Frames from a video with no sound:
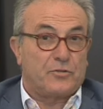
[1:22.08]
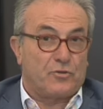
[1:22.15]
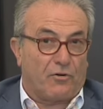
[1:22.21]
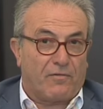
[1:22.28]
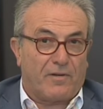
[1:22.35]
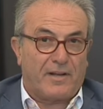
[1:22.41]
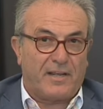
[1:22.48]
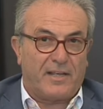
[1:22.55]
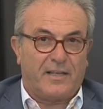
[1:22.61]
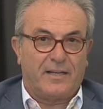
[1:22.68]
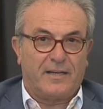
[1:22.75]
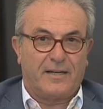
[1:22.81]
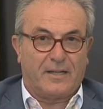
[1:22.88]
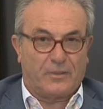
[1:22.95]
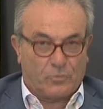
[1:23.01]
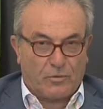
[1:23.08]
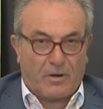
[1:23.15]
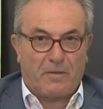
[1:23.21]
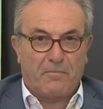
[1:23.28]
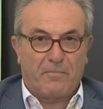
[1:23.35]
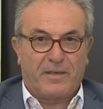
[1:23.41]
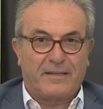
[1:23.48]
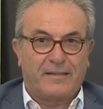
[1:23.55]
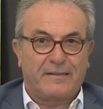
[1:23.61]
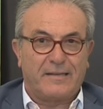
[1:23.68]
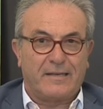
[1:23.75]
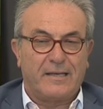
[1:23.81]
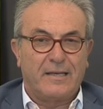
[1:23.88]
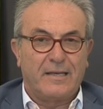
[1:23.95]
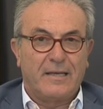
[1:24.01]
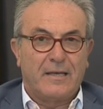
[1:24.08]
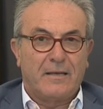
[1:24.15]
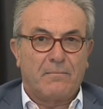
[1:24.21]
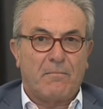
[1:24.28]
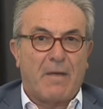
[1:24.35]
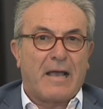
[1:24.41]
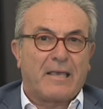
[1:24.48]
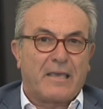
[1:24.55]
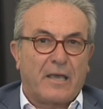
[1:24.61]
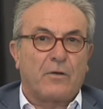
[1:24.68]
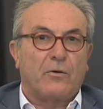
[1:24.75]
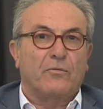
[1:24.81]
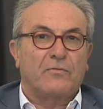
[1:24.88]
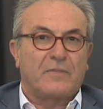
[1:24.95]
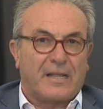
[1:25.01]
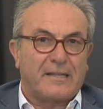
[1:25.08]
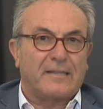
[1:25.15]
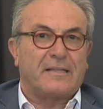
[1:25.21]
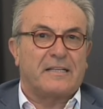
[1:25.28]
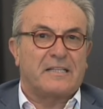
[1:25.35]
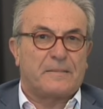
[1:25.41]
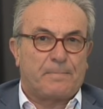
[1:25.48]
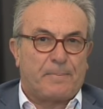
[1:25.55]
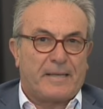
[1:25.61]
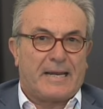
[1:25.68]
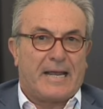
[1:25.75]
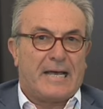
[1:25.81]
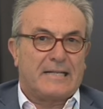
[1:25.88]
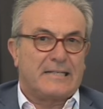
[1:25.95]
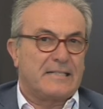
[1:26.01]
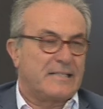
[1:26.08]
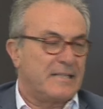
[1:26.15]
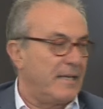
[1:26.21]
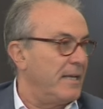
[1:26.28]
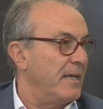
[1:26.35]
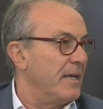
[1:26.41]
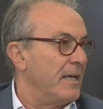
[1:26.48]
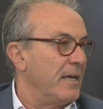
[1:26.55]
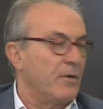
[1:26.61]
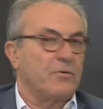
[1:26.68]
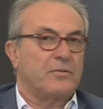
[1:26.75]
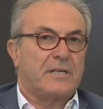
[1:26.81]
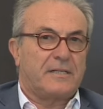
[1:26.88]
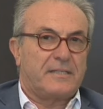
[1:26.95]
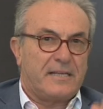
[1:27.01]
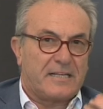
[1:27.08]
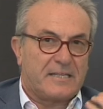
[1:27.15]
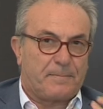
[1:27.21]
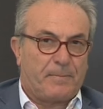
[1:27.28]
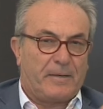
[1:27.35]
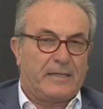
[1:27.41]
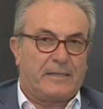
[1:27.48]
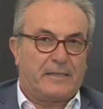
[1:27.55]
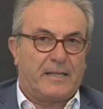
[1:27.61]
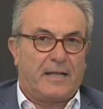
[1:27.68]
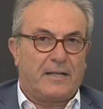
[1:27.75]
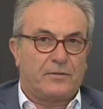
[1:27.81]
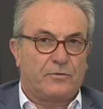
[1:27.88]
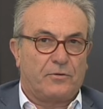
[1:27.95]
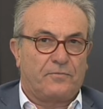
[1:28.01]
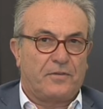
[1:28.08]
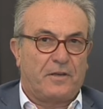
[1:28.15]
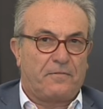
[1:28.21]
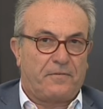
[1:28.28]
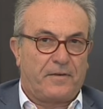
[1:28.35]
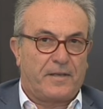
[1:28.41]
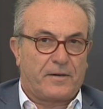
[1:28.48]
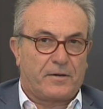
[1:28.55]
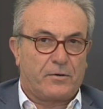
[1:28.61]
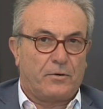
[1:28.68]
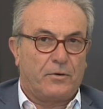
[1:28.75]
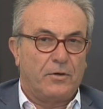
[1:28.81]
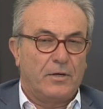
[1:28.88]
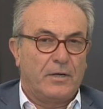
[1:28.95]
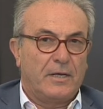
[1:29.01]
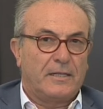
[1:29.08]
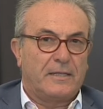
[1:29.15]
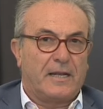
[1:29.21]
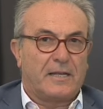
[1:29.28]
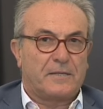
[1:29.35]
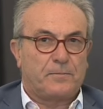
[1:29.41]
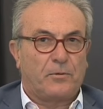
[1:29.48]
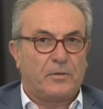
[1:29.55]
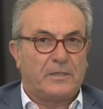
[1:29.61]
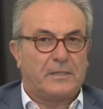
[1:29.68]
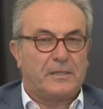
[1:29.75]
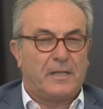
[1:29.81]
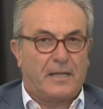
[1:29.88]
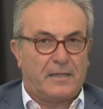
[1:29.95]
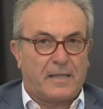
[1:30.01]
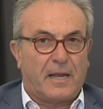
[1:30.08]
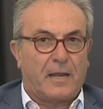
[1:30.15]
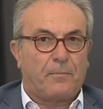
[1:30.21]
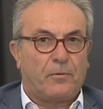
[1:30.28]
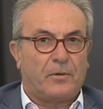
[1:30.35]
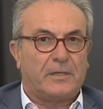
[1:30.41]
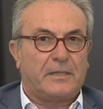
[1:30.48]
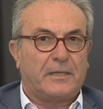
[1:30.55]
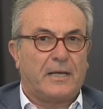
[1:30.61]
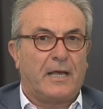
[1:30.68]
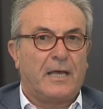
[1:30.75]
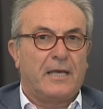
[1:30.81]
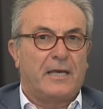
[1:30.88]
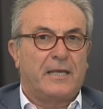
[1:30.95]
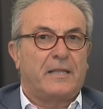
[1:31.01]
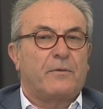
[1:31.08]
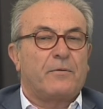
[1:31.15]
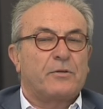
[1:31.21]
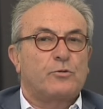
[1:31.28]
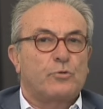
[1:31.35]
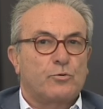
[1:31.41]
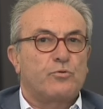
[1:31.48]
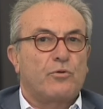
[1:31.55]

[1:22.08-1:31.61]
da giovane, naturalmente, ma anche con tante speranze. Cosa si aspetta Sofia Ferro dalla, dalla politica e da questo